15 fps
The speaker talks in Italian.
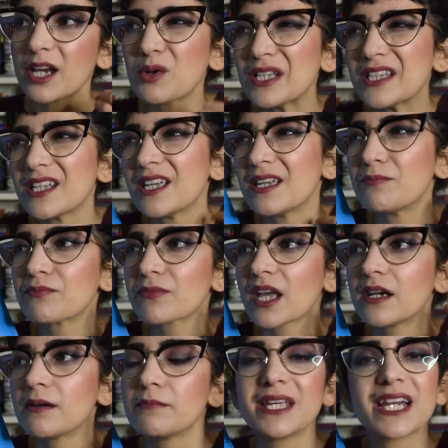e quindi
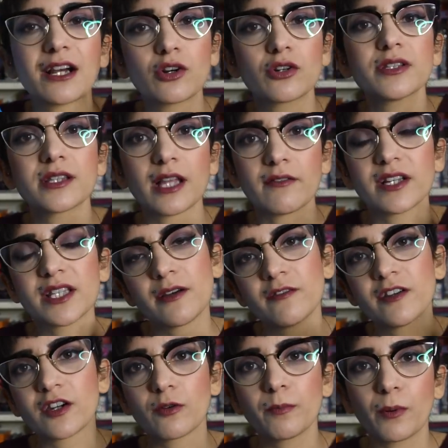mi raccontava
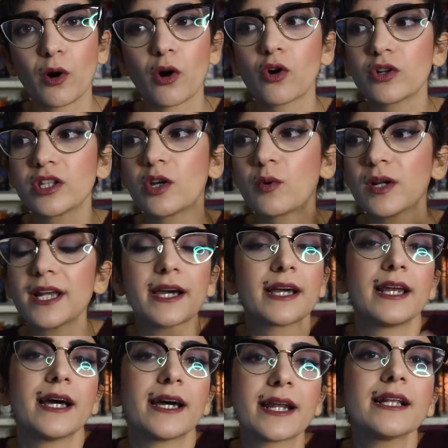davvero poco di quella che
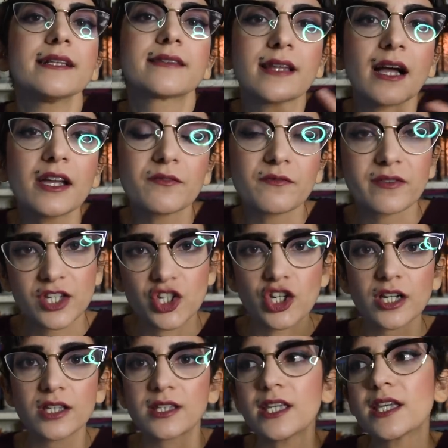è la realtà
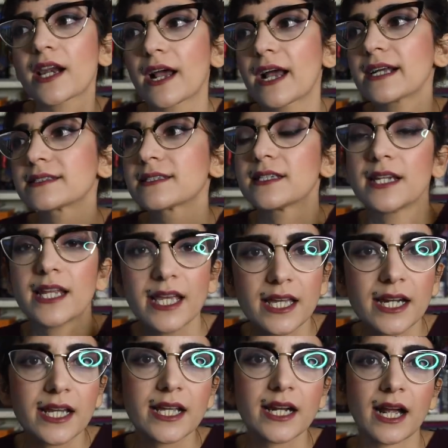invece di ragazze
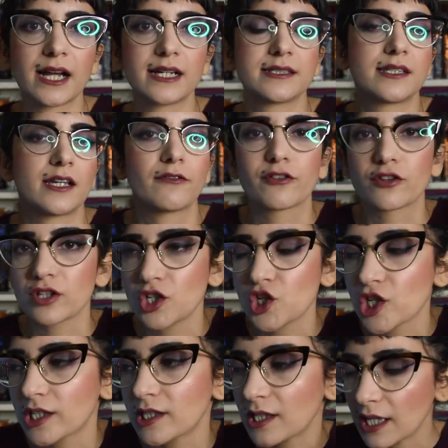nere, ragazze
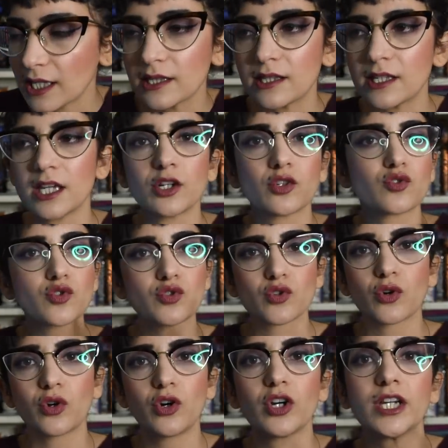afrodiscendenti e non
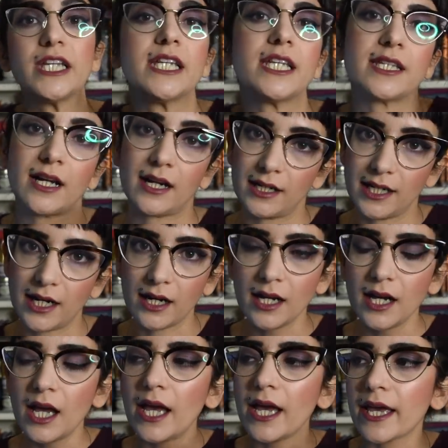solo in Italia.
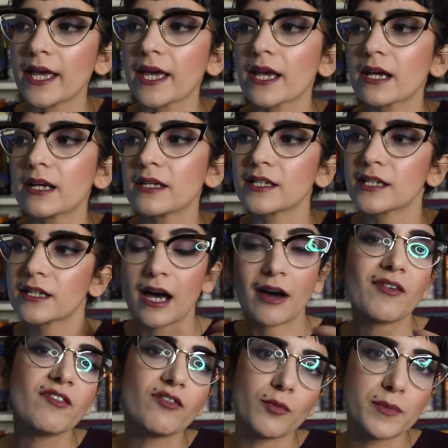E
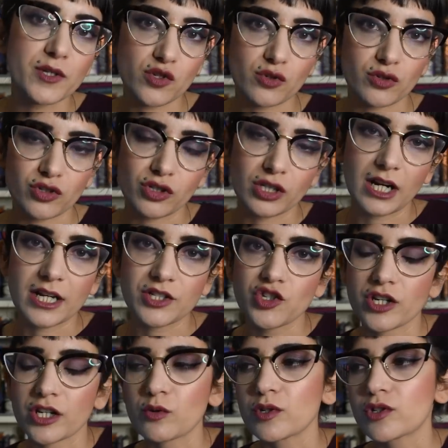avevo bisogno di
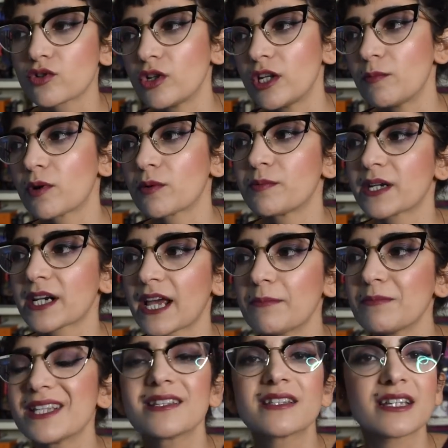leggere questo libro perché
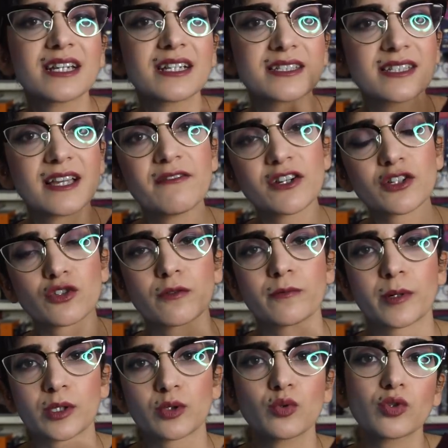mi interessava
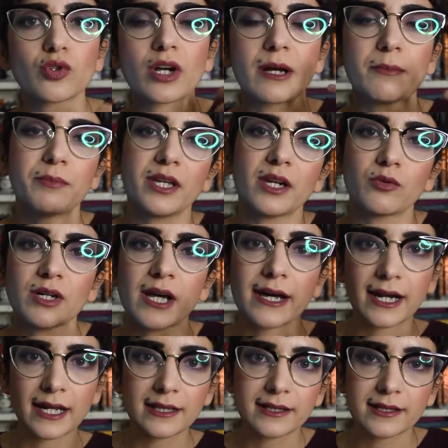soprattutto capire una
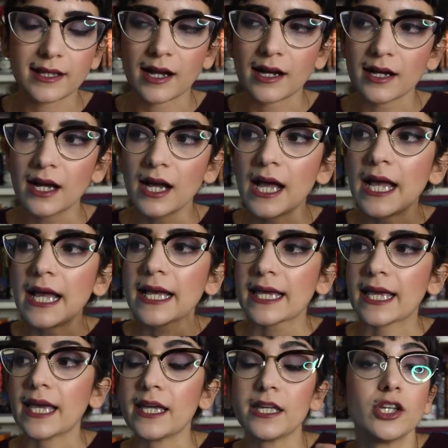realtà
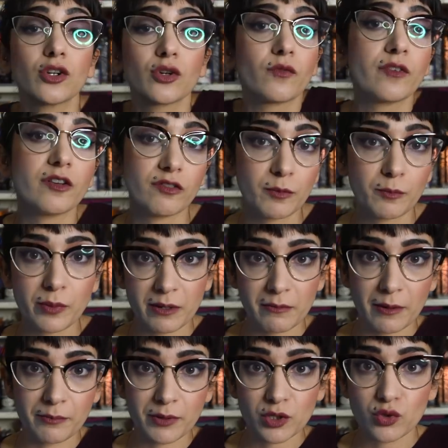che io non vivo in
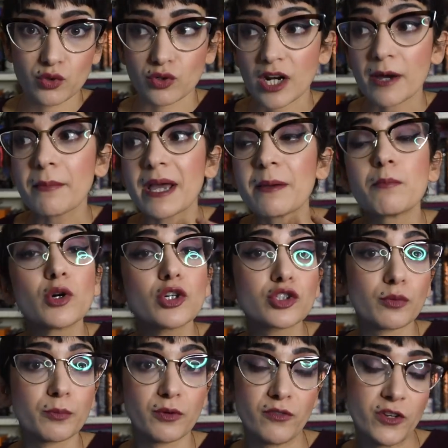prima persona, ma è
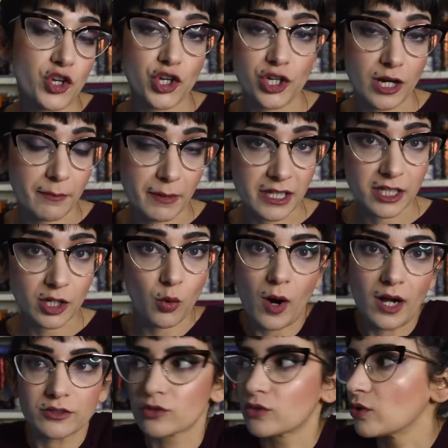molto più vicina a me di
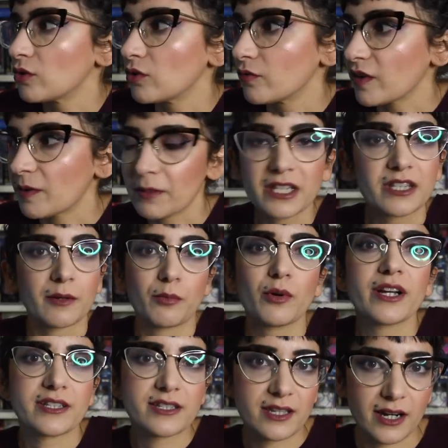quanto ovviamente può
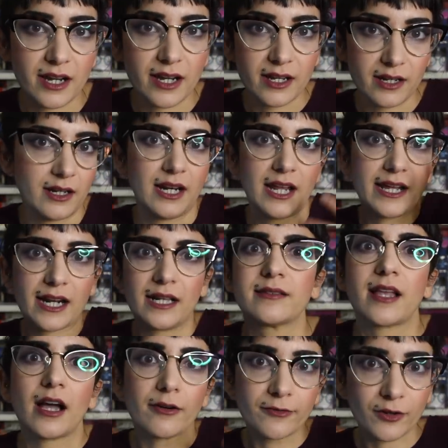essere eh, la
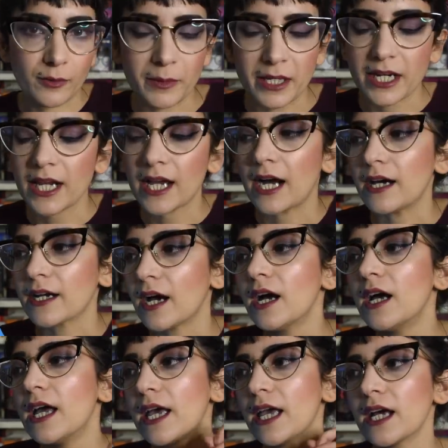realtà afroamericana
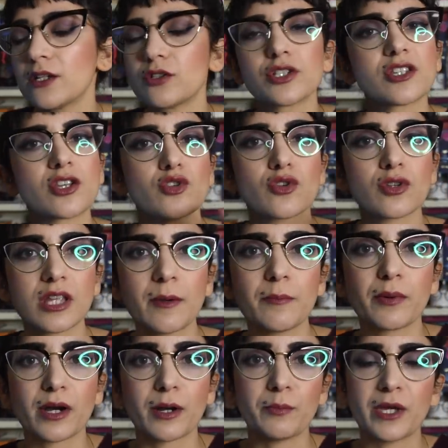e allo stesso
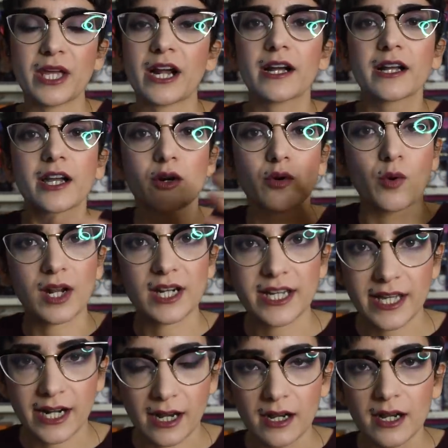tempo capire anche qual
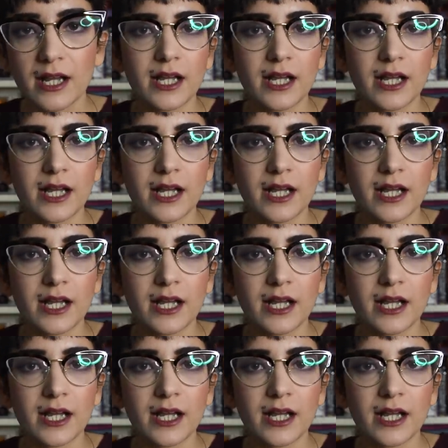era,